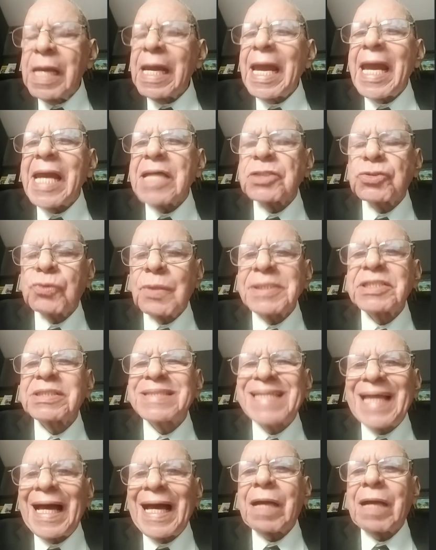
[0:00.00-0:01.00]
Eso
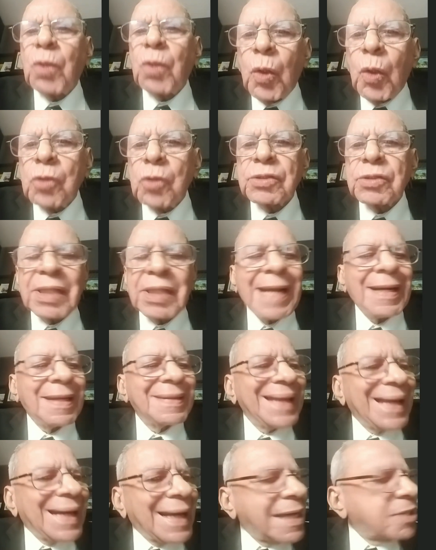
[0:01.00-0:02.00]
está contra el
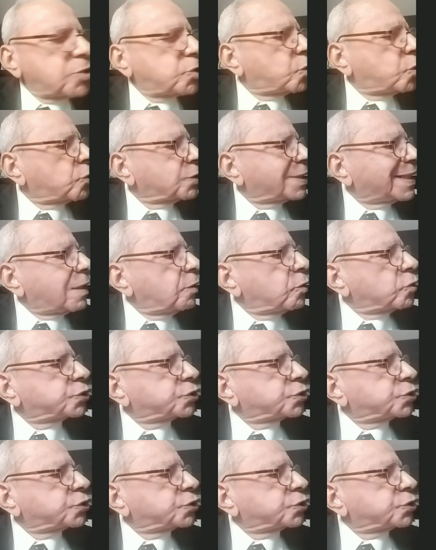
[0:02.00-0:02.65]
derecho de los